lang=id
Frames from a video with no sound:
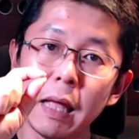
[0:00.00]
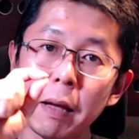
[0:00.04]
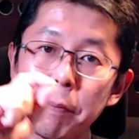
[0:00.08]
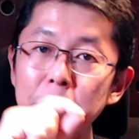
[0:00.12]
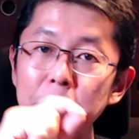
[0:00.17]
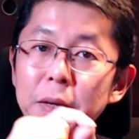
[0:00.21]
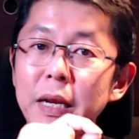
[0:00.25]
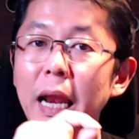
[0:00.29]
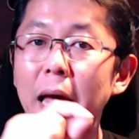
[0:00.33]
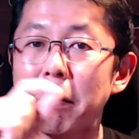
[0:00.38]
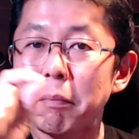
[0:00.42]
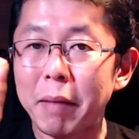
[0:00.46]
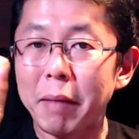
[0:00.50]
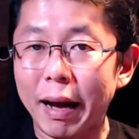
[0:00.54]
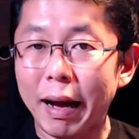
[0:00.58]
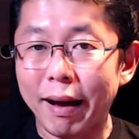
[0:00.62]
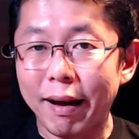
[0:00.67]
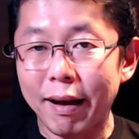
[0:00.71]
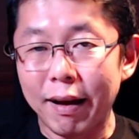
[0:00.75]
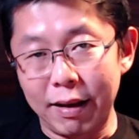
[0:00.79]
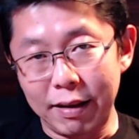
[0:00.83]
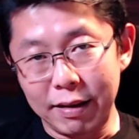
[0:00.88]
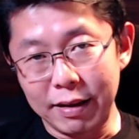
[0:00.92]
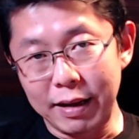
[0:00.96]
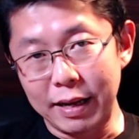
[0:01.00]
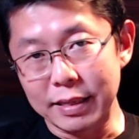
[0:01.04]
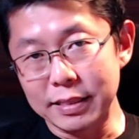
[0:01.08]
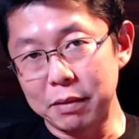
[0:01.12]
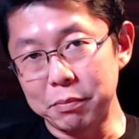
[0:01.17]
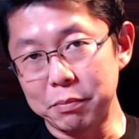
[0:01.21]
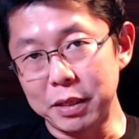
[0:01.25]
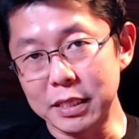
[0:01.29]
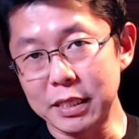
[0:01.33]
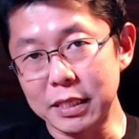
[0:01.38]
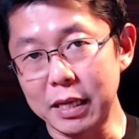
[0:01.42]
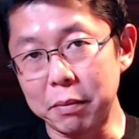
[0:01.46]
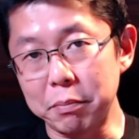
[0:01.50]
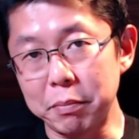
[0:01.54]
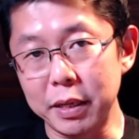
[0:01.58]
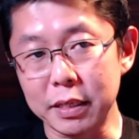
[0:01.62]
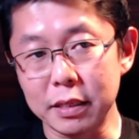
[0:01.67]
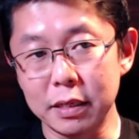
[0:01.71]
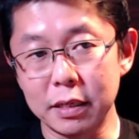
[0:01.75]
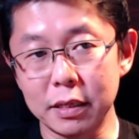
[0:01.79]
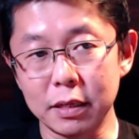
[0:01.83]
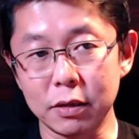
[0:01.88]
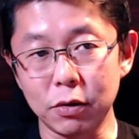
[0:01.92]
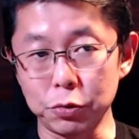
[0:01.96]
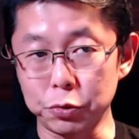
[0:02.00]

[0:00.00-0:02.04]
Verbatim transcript: tapi lama nggak sampai-sampai ke